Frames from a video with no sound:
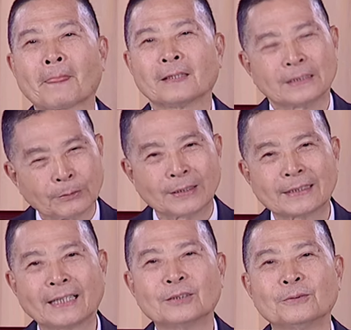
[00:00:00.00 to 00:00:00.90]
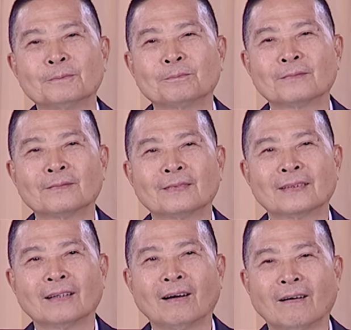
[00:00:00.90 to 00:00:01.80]
习惯的态度，
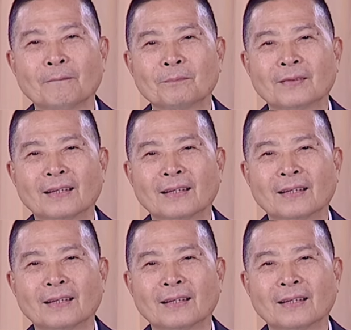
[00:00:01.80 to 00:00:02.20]
好。